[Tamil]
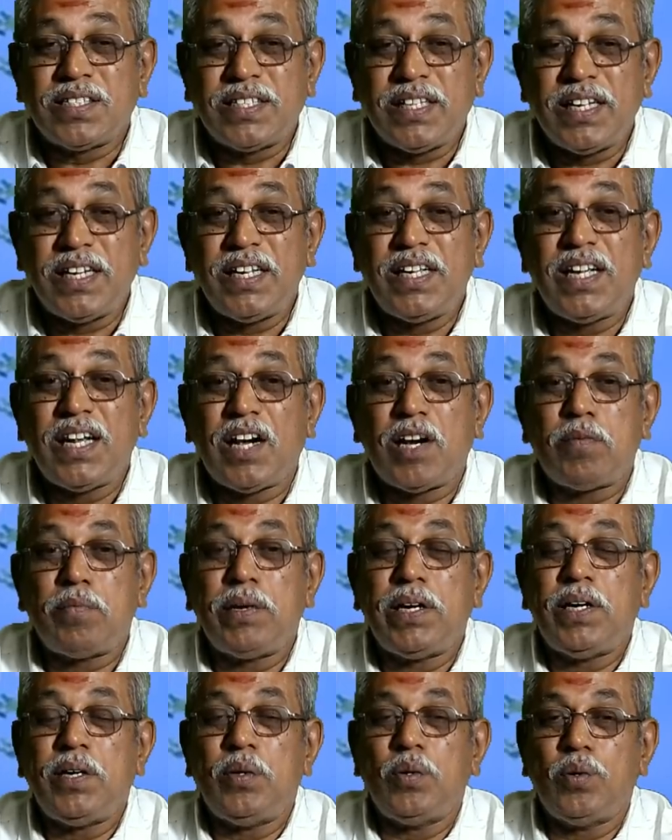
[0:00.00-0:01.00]

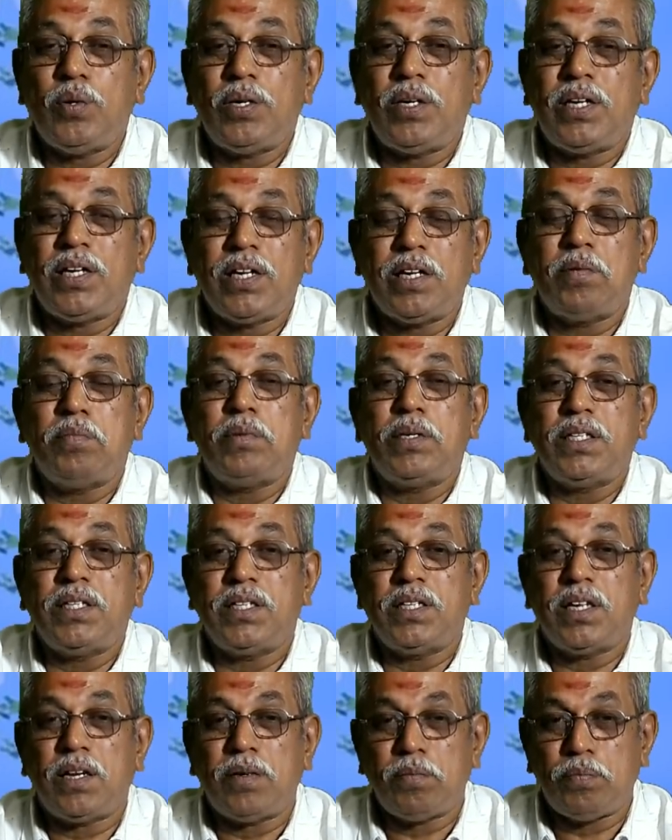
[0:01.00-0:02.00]
செரியாமை நோய்
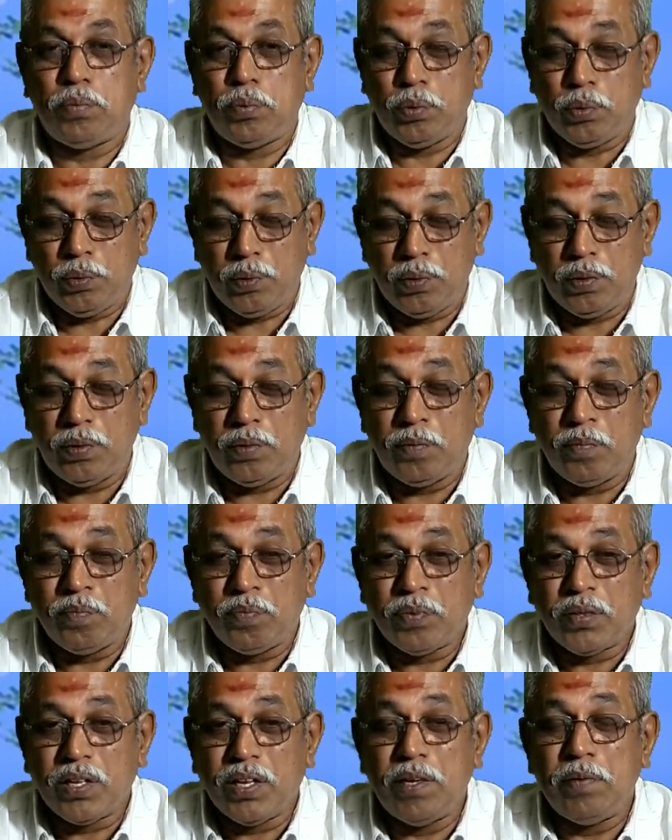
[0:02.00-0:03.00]
என்பதுதான் பொருள்
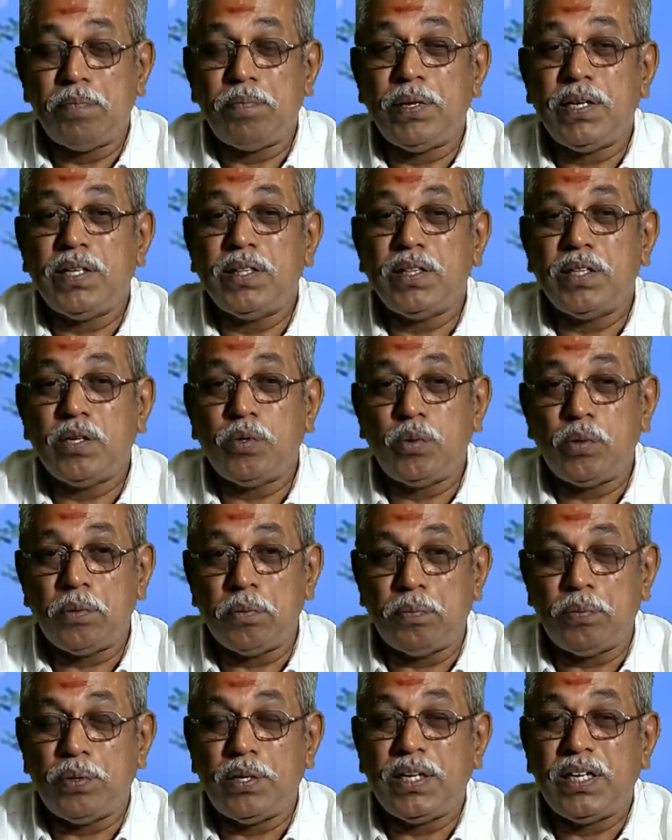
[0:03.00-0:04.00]
இப்போ இந்த
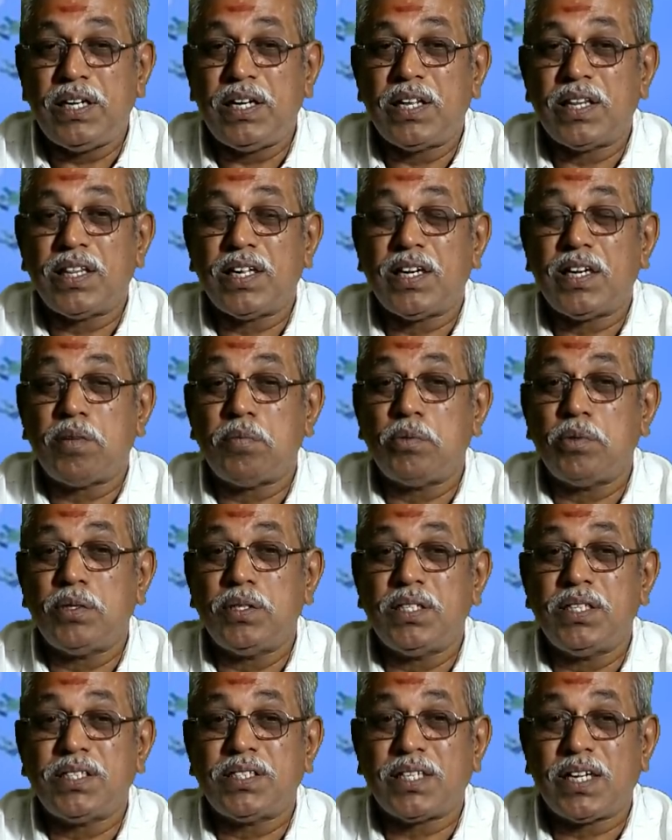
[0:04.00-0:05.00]
ஒரு புள்ளியில் தான் நம்ம
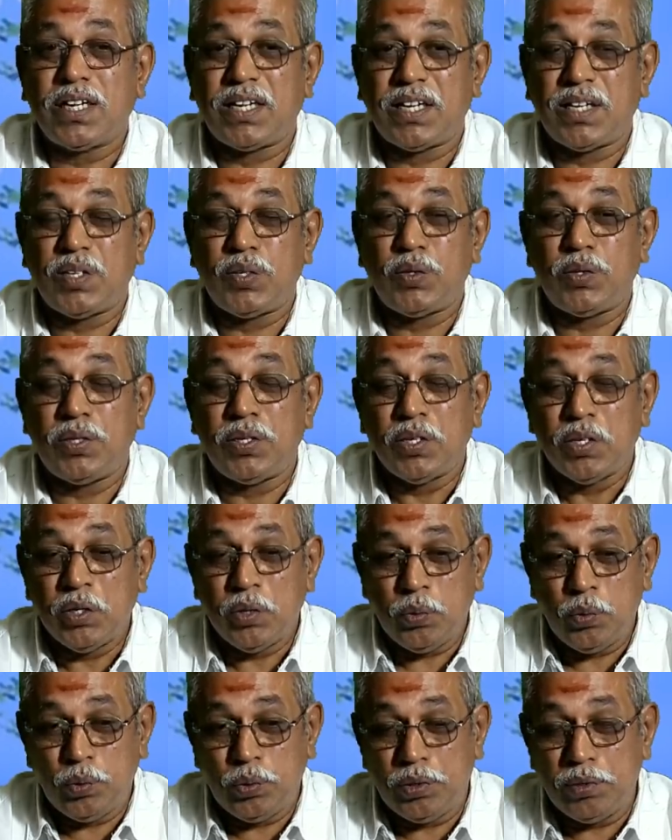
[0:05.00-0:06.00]
வந்து சர்க்கரை நோய்
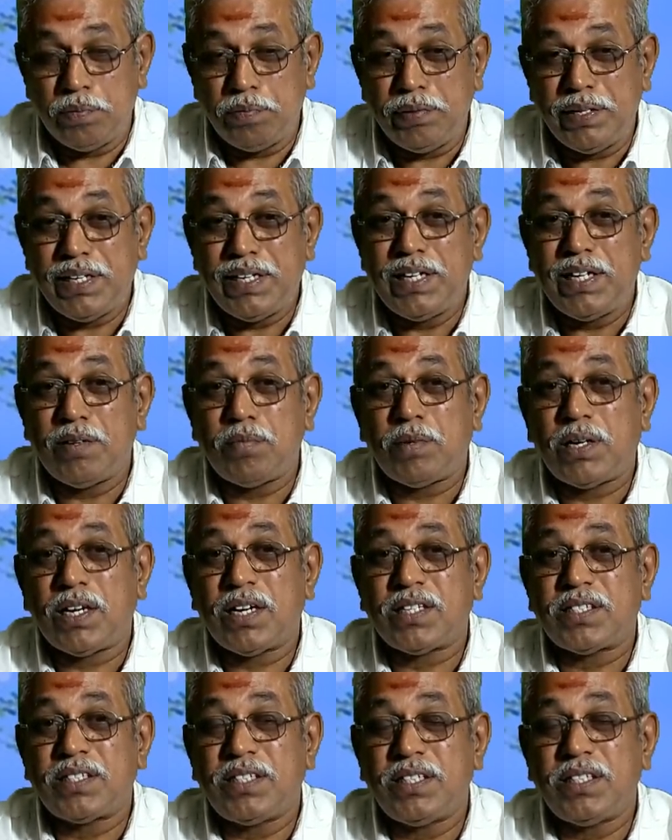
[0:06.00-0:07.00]
ஒரு
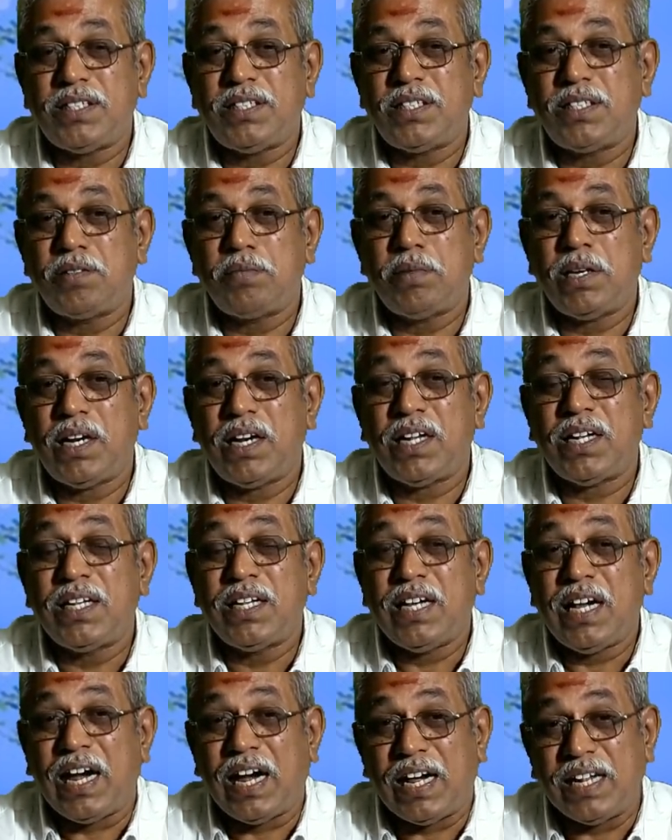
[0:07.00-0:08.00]
மீடியமான ஸ்டேஜுக்கு மேலே
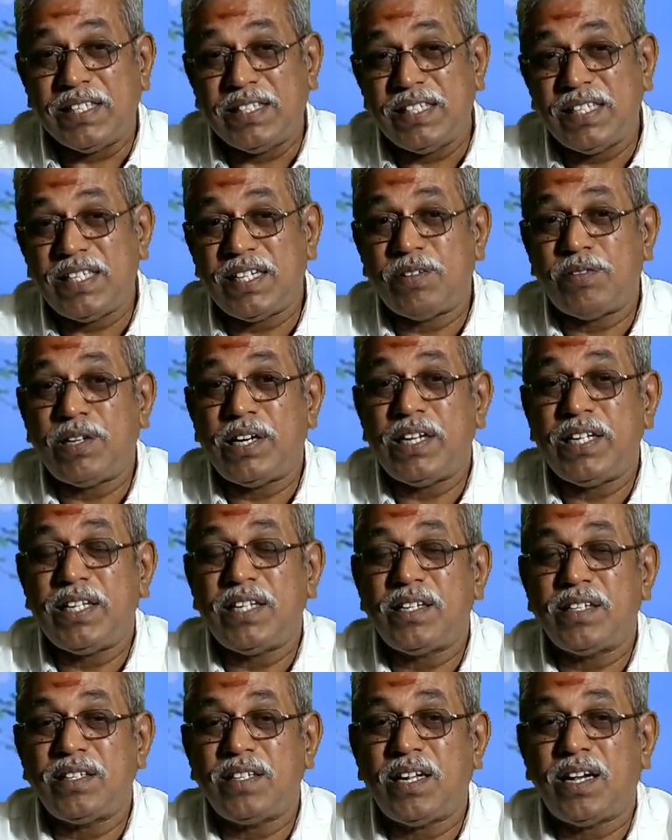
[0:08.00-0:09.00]
அதிக வழி
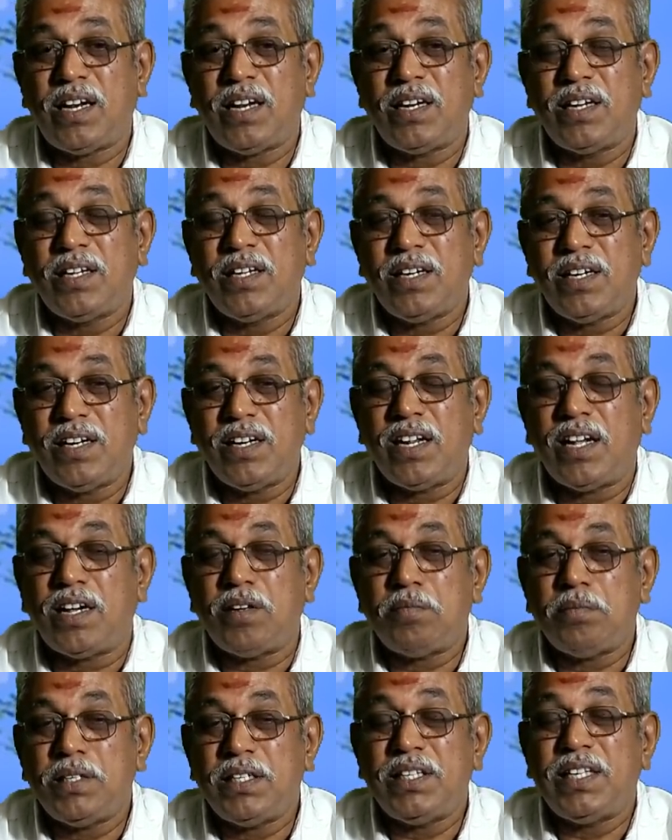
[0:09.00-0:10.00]
இருந்தால்
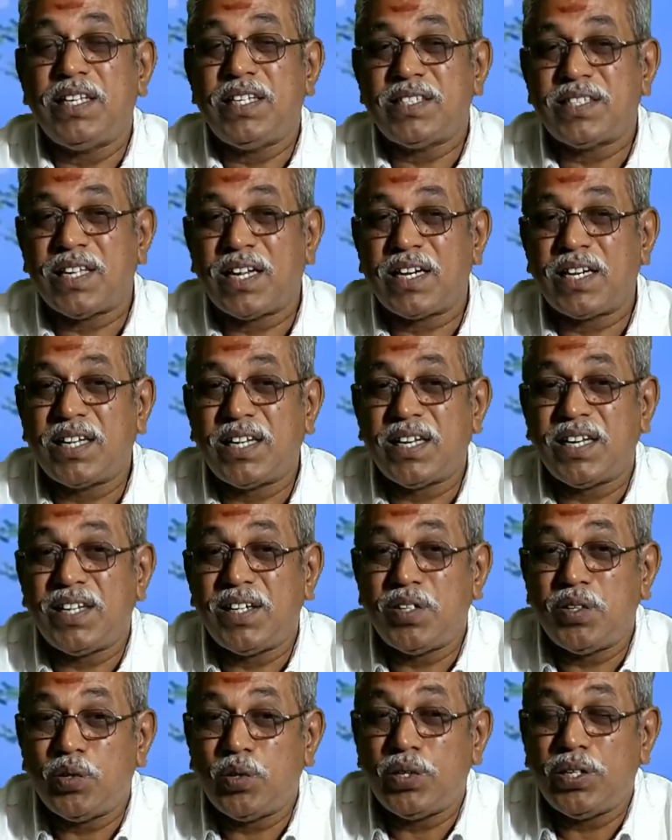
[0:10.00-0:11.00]
நாம் இதை சர்க்கரை
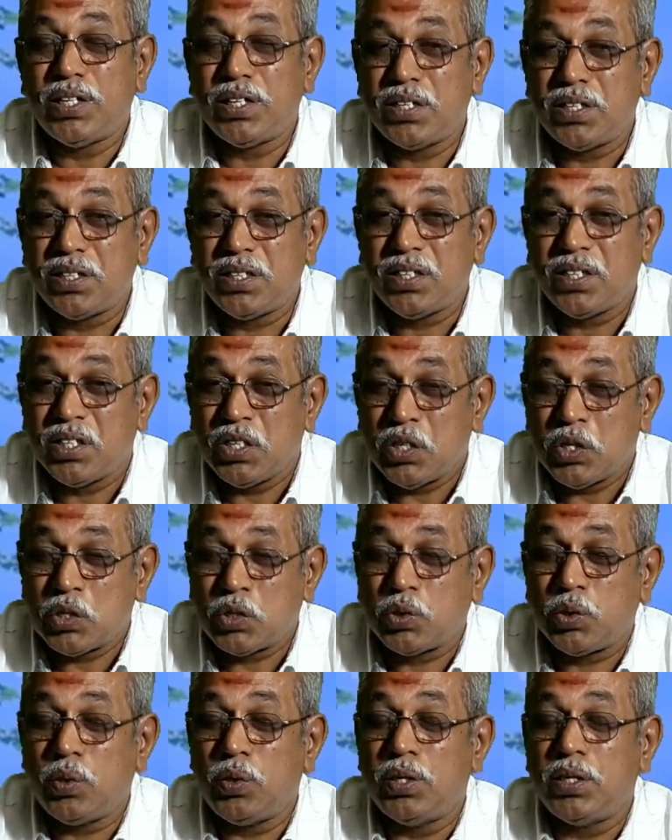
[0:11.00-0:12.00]
நோய் என்று
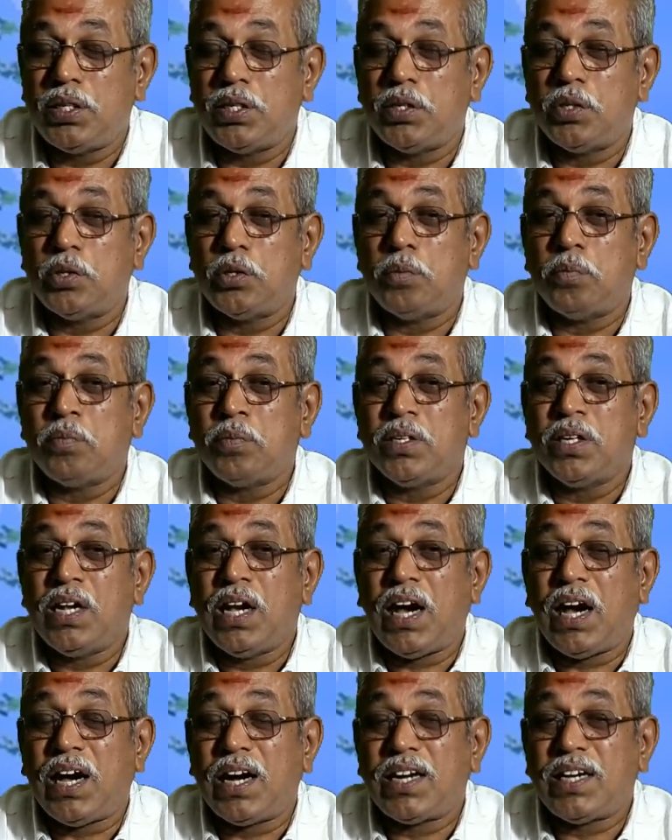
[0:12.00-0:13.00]
சொல்லுகிறோம்
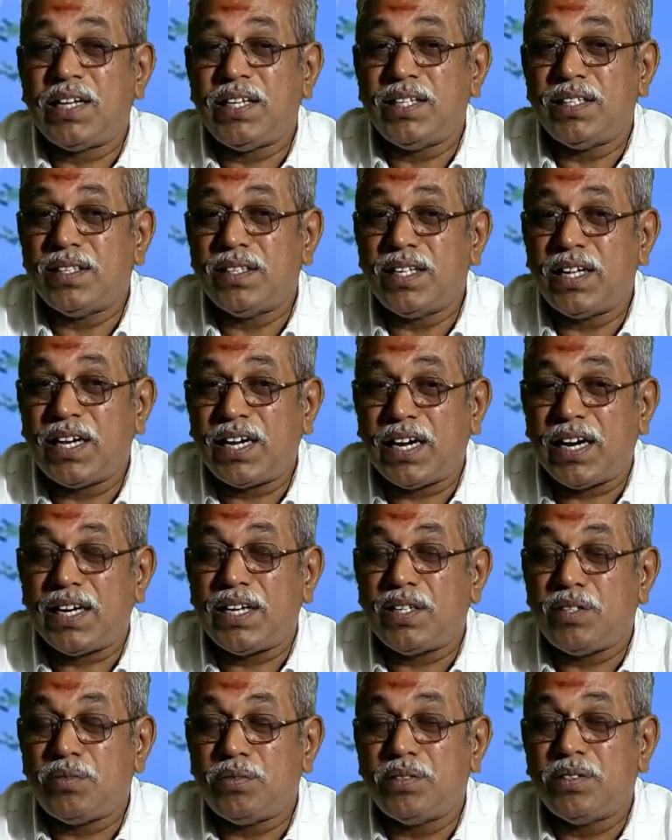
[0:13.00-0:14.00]
ஆக இந்த
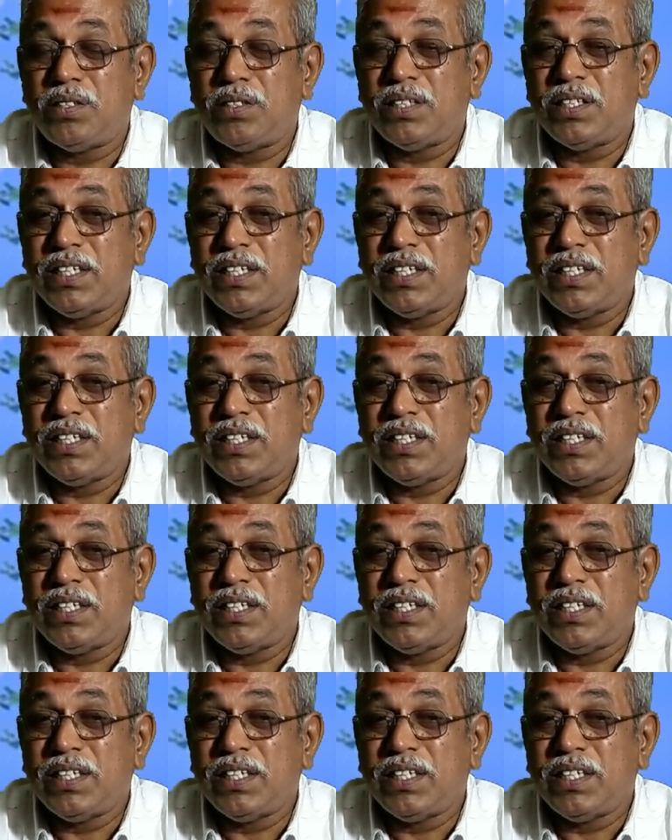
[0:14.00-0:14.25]
கனவு